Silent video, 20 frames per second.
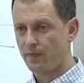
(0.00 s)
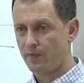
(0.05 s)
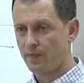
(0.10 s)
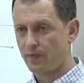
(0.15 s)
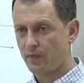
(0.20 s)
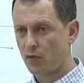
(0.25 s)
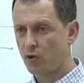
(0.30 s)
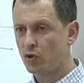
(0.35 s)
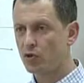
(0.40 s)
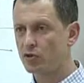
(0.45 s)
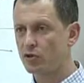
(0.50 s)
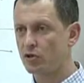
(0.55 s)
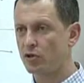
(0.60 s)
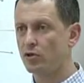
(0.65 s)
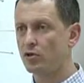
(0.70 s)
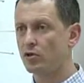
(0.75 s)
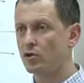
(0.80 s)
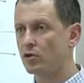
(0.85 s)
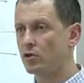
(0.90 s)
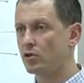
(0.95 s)
То есть,
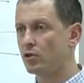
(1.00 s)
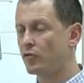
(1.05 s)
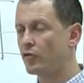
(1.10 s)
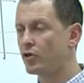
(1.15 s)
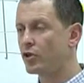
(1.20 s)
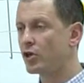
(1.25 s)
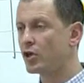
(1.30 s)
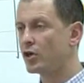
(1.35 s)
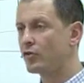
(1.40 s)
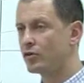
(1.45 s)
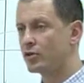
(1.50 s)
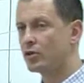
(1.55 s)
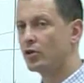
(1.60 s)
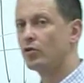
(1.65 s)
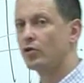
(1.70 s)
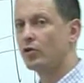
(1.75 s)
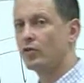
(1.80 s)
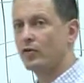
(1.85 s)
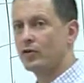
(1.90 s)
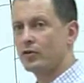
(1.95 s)
наверняка вы
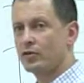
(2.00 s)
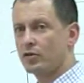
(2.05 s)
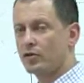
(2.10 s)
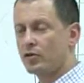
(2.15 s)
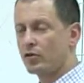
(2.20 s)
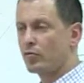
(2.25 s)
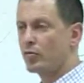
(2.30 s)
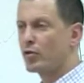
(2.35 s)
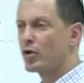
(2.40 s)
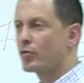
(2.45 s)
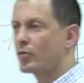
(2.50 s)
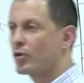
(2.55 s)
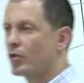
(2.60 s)
сталкивались с этим термином,